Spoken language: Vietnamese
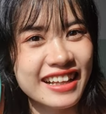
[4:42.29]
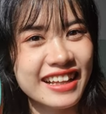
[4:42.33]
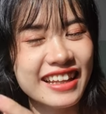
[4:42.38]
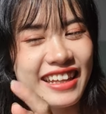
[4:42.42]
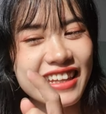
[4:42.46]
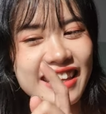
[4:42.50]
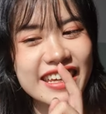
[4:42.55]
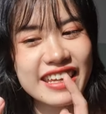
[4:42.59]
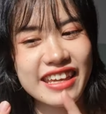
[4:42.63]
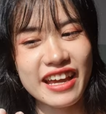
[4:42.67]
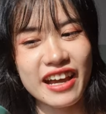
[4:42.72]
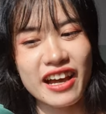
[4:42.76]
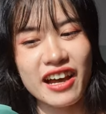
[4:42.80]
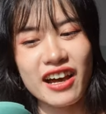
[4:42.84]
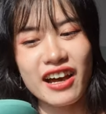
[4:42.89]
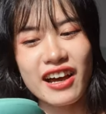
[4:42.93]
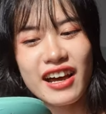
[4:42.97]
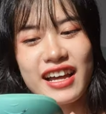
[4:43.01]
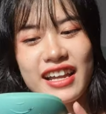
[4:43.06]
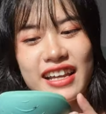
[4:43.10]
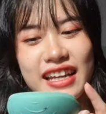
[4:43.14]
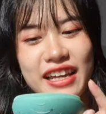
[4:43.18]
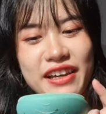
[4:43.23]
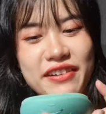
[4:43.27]
lý
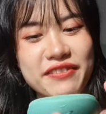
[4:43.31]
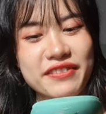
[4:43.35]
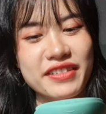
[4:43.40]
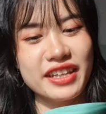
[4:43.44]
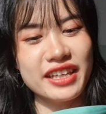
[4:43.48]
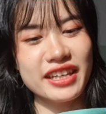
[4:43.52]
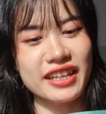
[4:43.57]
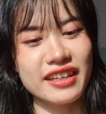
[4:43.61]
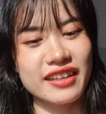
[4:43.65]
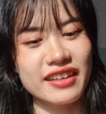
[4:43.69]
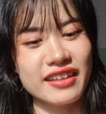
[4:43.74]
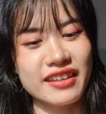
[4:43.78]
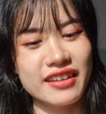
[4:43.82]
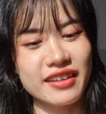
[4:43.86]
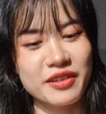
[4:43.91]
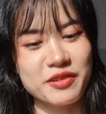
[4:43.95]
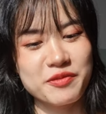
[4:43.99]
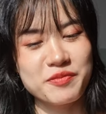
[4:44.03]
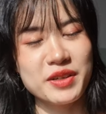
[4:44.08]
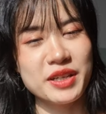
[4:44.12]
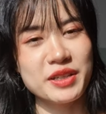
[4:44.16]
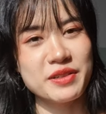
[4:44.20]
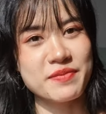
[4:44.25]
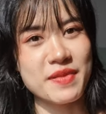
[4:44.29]
do là vì
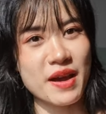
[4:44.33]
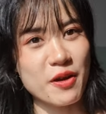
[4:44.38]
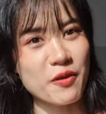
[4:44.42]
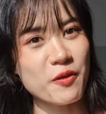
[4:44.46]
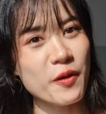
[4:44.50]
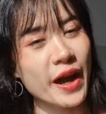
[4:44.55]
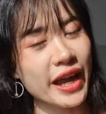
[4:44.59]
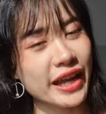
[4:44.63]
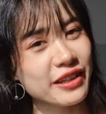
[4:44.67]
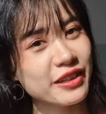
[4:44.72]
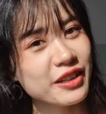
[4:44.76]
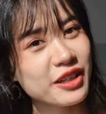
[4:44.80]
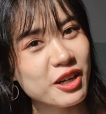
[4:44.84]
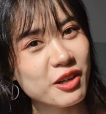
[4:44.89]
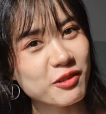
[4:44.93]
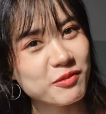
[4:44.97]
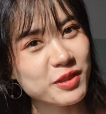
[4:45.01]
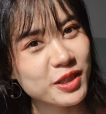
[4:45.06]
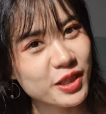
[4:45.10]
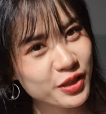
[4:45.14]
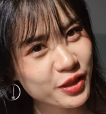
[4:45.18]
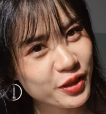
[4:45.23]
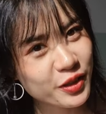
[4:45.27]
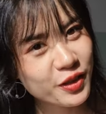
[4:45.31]
mình bảo quản nó
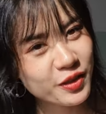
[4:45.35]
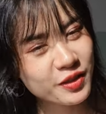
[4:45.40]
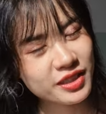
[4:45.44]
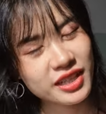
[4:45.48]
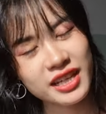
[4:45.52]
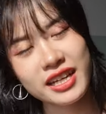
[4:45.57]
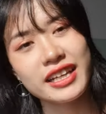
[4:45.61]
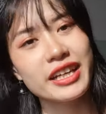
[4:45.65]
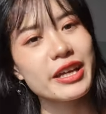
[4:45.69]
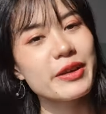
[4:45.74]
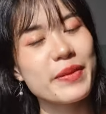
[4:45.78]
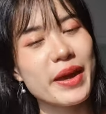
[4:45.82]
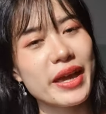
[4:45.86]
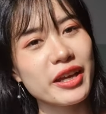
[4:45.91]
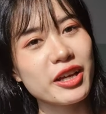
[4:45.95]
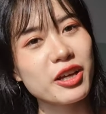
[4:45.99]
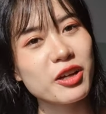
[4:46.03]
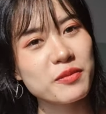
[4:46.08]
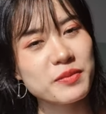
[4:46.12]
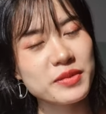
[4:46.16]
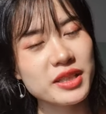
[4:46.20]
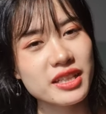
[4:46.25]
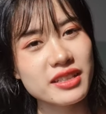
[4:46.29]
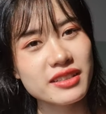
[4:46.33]
không có tốt các bạn
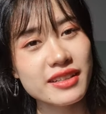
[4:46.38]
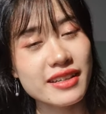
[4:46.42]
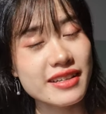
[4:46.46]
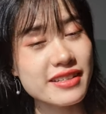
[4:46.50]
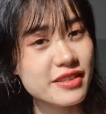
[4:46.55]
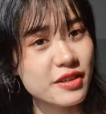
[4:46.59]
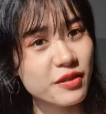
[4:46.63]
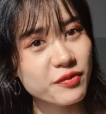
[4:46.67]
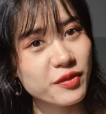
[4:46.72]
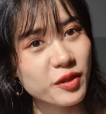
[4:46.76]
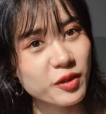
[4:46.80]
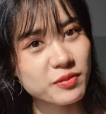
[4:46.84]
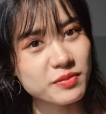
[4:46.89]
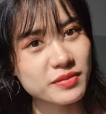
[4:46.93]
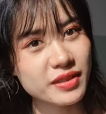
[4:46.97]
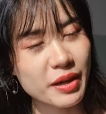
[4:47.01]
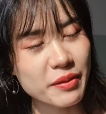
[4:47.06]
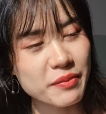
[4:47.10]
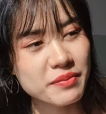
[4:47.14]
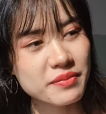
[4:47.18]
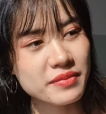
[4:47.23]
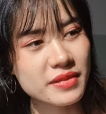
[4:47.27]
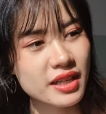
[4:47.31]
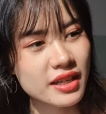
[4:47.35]
không nên để trong phòng
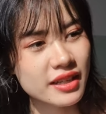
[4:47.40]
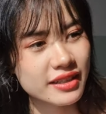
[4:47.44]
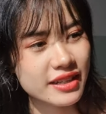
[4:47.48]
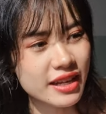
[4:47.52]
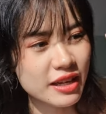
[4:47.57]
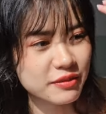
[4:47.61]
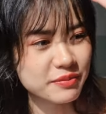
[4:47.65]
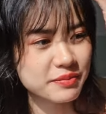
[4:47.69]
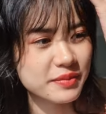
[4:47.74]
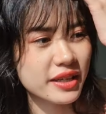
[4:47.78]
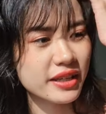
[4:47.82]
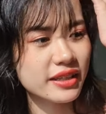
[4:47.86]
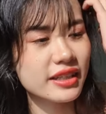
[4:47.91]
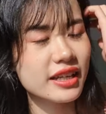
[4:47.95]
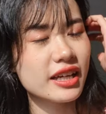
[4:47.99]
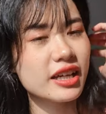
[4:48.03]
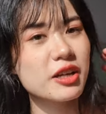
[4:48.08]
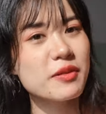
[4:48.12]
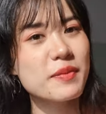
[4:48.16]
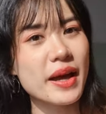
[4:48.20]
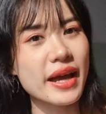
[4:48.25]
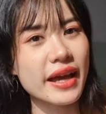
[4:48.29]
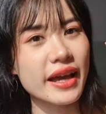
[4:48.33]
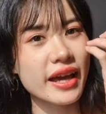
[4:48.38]
tắm đặc biệt là
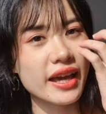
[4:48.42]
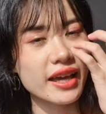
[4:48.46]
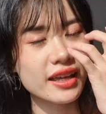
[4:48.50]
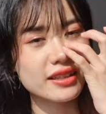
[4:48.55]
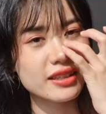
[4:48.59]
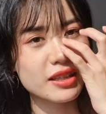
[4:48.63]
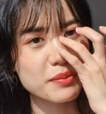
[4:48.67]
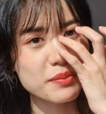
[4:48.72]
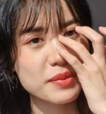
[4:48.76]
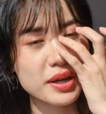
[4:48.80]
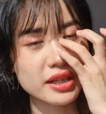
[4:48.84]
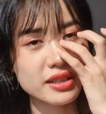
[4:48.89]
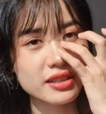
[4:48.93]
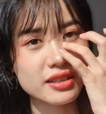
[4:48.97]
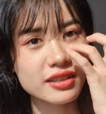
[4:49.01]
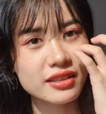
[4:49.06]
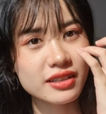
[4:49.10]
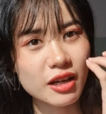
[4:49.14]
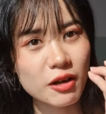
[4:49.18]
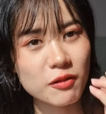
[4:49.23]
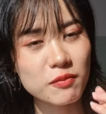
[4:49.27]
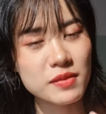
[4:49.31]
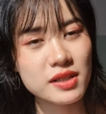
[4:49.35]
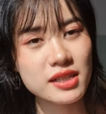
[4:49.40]
các bạn hay tắm bằng nước
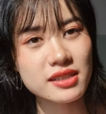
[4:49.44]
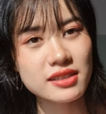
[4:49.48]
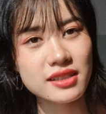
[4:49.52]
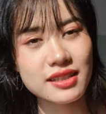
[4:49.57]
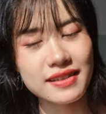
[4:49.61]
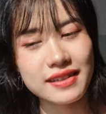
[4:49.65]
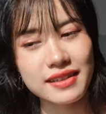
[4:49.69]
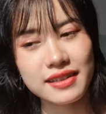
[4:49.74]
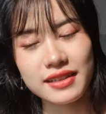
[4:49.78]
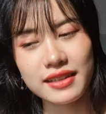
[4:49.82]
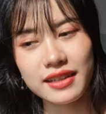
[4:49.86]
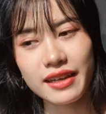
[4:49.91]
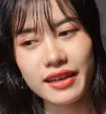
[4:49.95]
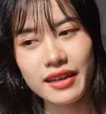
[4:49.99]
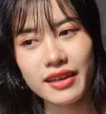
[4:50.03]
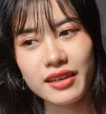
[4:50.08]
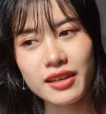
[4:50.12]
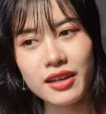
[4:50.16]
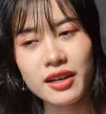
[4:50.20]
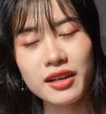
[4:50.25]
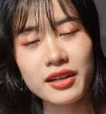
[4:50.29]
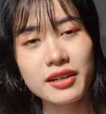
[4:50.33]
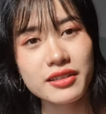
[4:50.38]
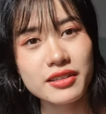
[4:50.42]
nóng á, thì
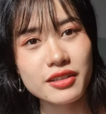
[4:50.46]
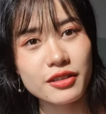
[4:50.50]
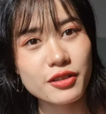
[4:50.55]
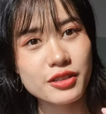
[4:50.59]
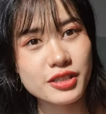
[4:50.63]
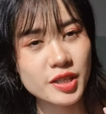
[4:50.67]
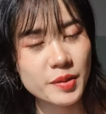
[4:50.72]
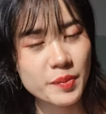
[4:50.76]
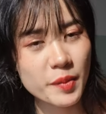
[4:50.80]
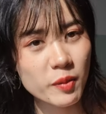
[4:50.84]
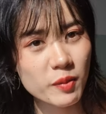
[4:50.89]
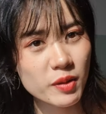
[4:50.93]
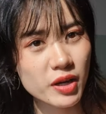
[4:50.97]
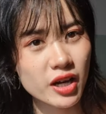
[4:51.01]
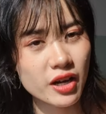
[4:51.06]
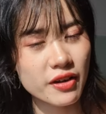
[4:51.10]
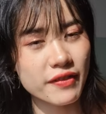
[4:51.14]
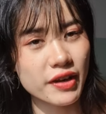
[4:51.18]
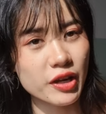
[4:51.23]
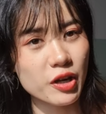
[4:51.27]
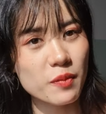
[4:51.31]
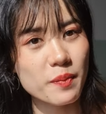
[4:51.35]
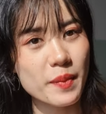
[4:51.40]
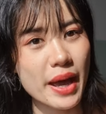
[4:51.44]
cái hơi nước nó sẽ bốc hơi
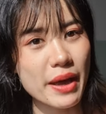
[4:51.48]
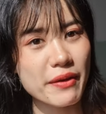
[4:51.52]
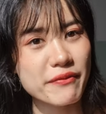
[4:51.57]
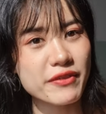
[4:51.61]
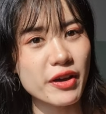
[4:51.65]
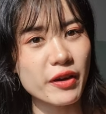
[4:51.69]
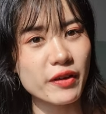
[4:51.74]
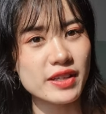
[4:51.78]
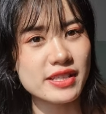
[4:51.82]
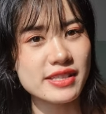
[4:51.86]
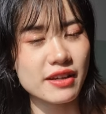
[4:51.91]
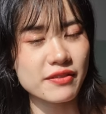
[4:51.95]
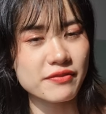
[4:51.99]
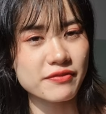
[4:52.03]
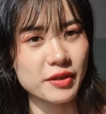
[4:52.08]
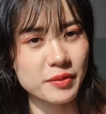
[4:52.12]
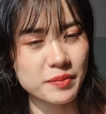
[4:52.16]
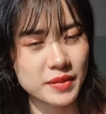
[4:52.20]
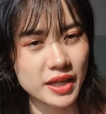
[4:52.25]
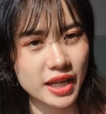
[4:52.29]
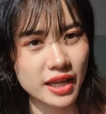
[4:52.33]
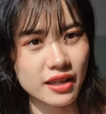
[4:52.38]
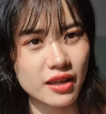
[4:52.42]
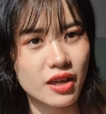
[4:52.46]
và nó bám vào cái sản
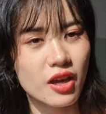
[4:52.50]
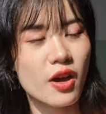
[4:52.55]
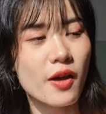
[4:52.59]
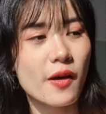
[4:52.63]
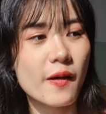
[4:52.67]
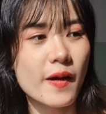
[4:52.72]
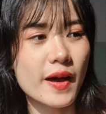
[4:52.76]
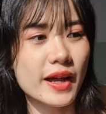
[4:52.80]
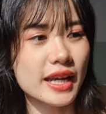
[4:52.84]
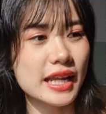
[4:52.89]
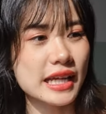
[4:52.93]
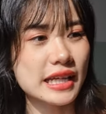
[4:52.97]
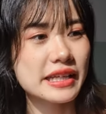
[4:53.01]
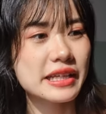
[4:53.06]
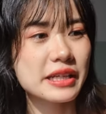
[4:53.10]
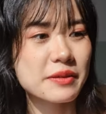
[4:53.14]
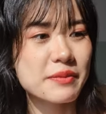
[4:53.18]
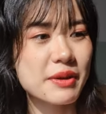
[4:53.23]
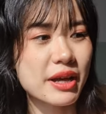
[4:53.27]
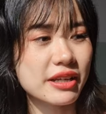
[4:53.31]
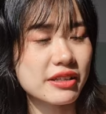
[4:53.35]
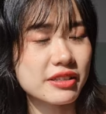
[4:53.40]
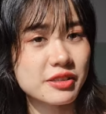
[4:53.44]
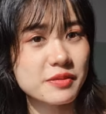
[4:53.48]
phẩm này hoặc là khi
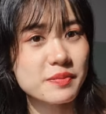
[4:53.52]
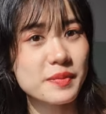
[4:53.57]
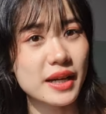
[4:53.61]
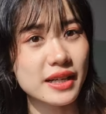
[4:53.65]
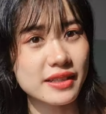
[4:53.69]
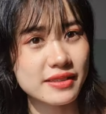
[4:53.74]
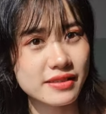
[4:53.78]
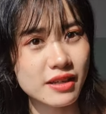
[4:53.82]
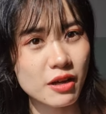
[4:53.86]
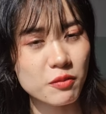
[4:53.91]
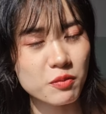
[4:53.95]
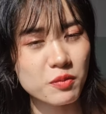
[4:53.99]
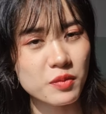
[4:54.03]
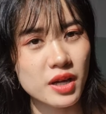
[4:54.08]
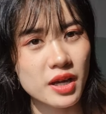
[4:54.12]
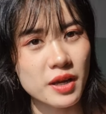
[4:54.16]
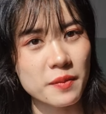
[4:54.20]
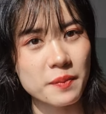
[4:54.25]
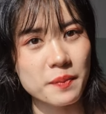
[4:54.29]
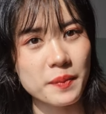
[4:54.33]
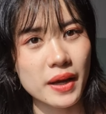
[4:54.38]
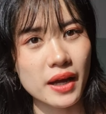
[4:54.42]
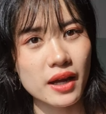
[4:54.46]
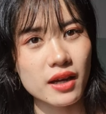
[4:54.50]
các bạn rửa mặt xong
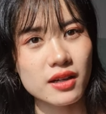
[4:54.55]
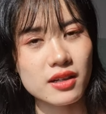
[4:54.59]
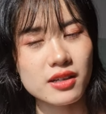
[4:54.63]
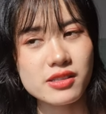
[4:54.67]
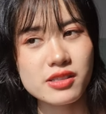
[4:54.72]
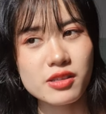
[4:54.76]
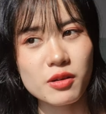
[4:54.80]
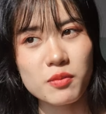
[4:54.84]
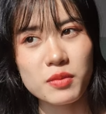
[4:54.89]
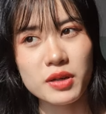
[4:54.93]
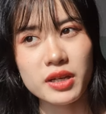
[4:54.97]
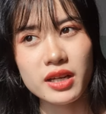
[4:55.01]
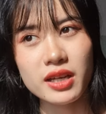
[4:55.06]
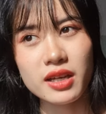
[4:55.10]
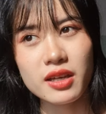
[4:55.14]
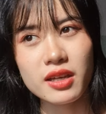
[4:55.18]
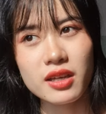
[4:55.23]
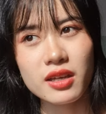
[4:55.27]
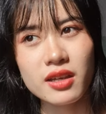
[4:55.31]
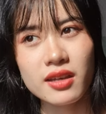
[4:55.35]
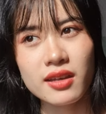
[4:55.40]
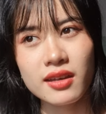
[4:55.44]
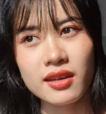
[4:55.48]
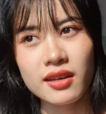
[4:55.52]
mà ở trong
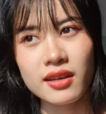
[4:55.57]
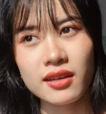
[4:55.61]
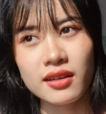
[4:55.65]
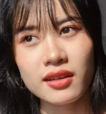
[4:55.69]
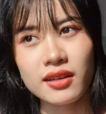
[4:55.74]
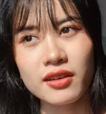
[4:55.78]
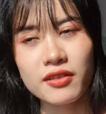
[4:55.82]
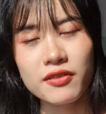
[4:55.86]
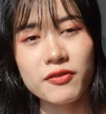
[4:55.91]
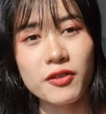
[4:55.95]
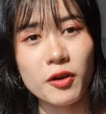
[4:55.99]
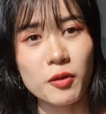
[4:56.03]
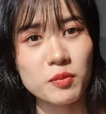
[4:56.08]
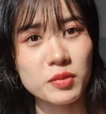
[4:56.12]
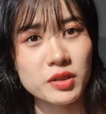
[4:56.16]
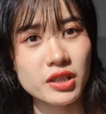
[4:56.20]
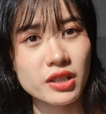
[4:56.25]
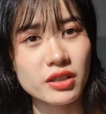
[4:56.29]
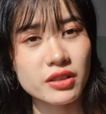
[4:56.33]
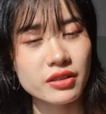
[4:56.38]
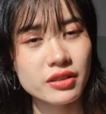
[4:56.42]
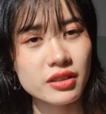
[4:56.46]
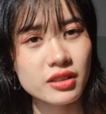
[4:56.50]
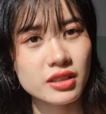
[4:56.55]
cái cái phòng
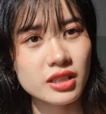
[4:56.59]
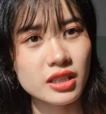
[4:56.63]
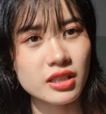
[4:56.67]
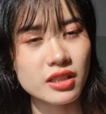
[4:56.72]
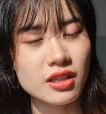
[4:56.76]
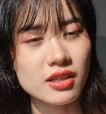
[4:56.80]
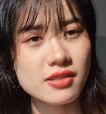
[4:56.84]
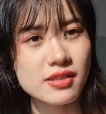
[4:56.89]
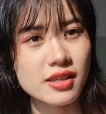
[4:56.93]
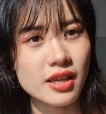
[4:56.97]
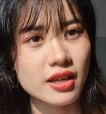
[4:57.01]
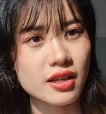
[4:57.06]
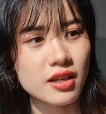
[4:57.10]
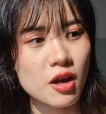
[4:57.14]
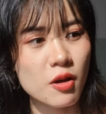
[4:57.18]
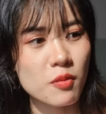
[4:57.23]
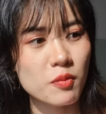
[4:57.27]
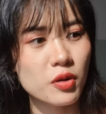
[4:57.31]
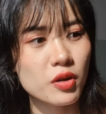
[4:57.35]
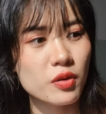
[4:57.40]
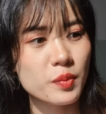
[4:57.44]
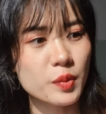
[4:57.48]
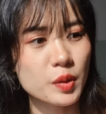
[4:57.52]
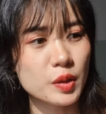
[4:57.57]
kính á, thì nó sẽ
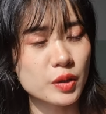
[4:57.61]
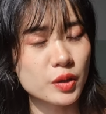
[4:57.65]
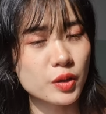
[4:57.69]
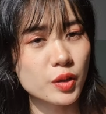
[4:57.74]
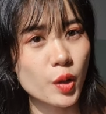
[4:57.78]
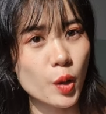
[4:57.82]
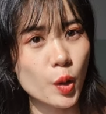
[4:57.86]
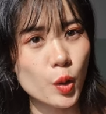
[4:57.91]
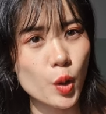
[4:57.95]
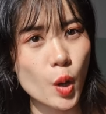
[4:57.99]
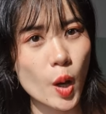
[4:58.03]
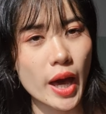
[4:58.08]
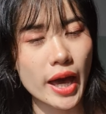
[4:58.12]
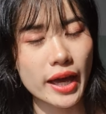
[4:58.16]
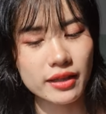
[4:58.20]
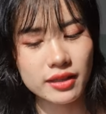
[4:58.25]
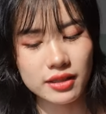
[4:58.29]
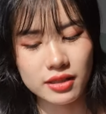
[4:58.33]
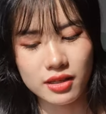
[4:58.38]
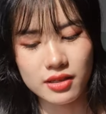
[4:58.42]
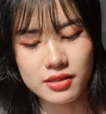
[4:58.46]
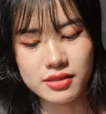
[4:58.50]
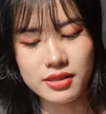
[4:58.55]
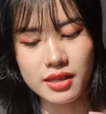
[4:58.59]
không có được khô thoáng
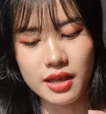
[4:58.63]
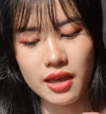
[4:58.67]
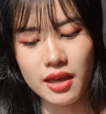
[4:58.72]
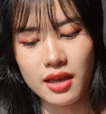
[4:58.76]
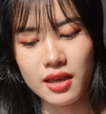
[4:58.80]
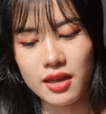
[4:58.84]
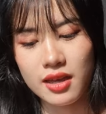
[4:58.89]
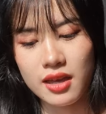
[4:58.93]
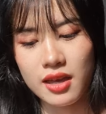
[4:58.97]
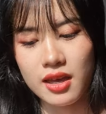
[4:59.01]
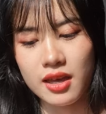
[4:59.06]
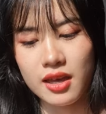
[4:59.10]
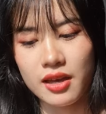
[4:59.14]
thì nó sẽ